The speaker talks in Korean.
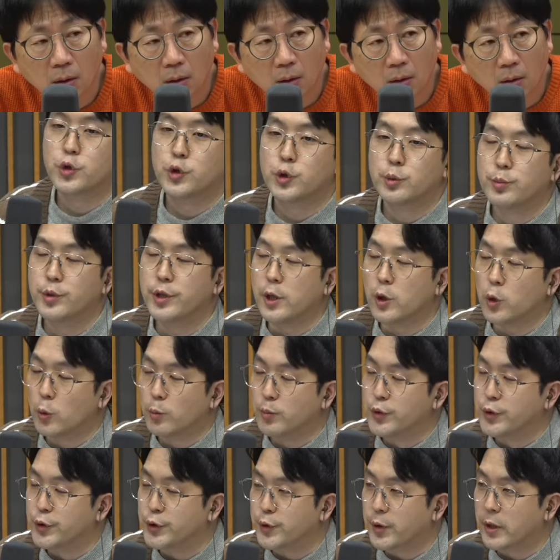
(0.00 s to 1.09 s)

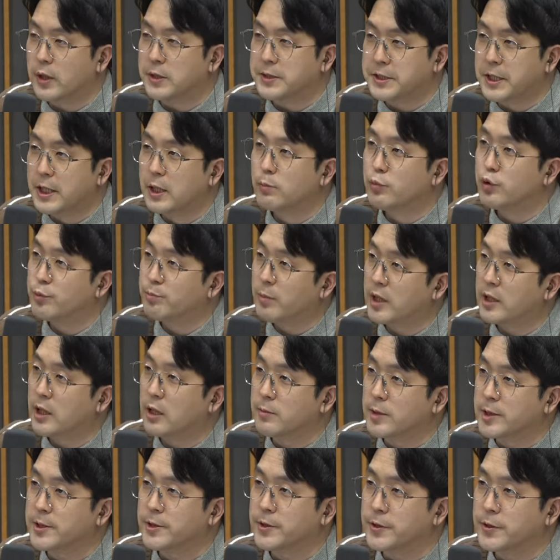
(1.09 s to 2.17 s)
27분 중에 3분만
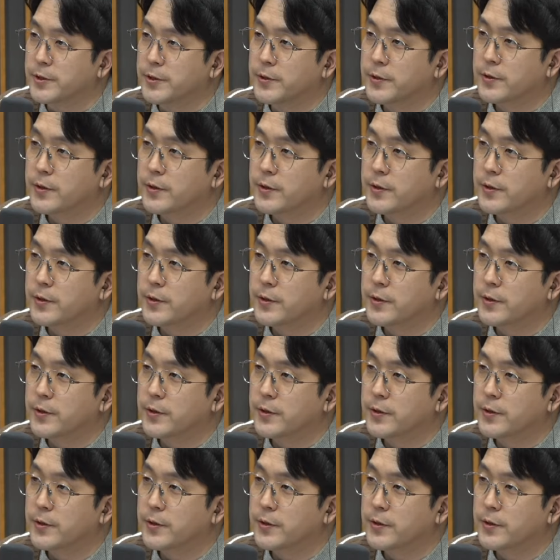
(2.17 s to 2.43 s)
남았어요. 그렇죠.